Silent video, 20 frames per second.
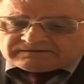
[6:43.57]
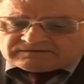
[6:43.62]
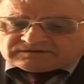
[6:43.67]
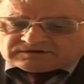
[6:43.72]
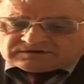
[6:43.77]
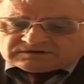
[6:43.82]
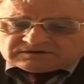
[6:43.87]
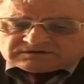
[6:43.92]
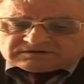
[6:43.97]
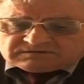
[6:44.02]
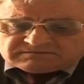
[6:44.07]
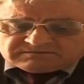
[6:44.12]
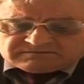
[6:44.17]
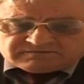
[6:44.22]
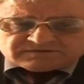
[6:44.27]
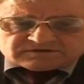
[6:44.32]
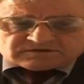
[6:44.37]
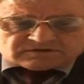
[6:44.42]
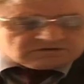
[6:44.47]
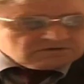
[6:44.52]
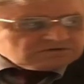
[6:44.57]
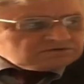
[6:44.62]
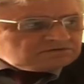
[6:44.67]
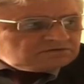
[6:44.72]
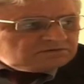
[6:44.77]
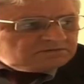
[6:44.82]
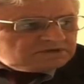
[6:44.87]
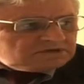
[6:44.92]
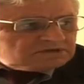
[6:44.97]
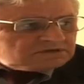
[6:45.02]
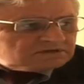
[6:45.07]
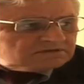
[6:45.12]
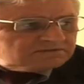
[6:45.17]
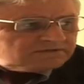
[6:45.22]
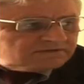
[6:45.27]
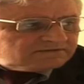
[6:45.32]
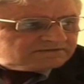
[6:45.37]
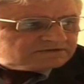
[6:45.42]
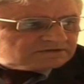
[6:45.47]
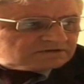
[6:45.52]
No i wysokościomierze,
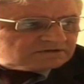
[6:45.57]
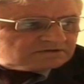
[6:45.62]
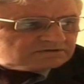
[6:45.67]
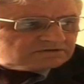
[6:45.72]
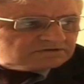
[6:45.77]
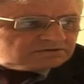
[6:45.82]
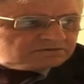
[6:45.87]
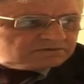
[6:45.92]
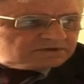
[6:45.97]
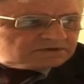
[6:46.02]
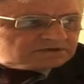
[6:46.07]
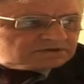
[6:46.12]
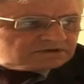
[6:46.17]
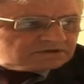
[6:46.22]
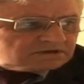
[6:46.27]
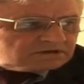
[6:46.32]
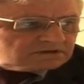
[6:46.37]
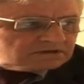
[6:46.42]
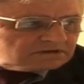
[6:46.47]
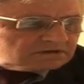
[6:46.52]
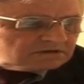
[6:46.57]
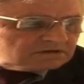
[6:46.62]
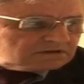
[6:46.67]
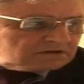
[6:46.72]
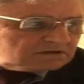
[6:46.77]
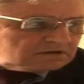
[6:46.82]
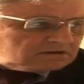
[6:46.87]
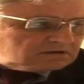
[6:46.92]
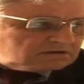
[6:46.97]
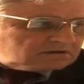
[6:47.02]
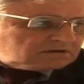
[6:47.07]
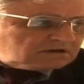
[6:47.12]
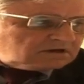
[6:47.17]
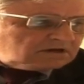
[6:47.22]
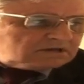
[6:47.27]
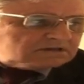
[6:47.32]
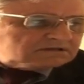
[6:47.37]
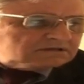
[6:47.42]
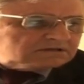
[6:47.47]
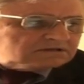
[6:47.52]
dwa wysokościomierze, jeden e,
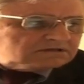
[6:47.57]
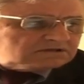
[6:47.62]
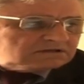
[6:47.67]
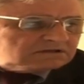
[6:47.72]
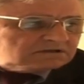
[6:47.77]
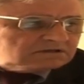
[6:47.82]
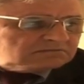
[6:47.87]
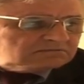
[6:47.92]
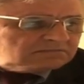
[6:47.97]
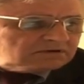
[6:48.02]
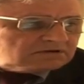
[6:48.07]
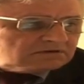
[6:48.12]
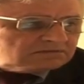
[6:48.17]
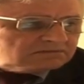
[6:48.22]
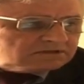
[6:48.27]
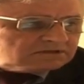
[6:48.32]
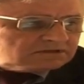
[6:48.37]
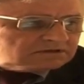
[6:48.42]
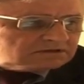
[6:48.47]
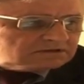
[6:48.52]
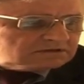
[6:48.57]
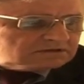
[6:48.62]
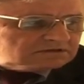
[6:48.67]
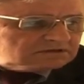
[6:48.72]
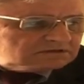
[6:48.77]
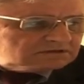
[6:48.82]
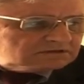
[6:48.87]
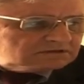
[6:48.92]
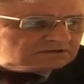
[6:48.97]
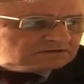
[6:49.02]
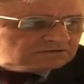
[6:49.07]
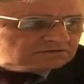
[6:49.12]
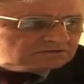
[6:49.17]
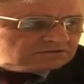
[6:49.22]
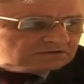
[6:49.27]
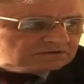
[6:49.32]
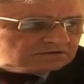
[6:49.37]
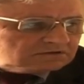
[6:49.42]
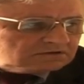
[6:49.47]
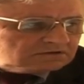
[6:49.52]
klasyczny, barometryczny,
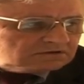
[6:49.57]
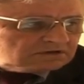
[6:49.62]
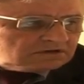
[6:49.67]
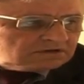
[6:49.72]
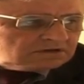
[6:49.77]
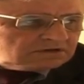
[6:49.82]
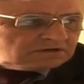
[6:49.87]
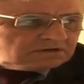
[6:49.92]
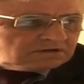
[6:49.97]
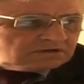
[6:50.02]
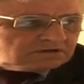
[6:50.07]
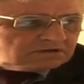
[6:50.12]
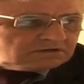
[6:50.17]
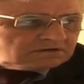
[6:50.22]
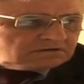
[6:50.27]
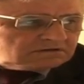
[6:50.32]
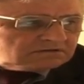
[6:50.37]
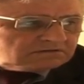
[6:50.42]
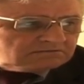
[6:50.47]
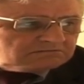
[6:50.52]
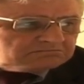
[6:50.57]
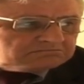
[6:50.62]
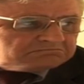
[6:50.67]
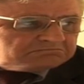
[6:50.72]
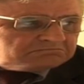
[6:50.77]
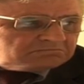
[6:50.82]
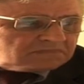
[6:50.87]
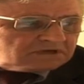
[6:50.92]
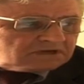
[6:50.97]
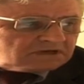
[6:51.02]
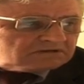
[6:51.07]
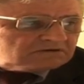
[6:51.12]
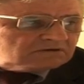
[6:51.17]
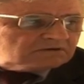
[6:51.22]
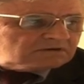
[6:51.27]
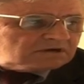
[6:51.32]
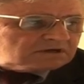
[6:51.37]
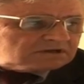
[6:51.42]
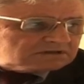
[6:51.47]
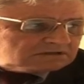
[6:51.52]
drugi e,
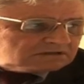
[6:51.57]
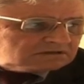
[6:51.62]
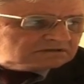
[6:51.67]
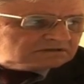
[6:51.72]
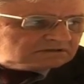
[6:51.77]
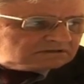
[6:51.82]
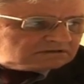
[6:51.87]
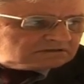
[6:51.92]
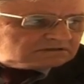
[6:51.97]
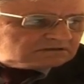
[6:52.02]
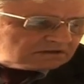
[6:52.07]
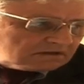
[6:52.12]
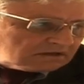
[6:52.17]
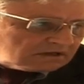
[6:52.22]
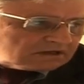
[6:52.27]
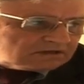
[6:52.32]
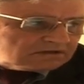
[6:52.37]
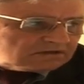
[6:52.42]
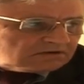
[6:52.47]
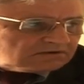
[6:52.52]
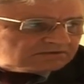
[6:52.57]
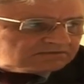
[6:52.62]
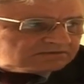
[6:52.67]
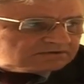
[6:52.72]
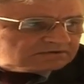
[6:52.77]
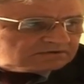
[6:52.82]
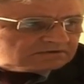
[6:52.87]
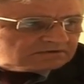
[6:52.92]
radiolokacyjny, radiowy.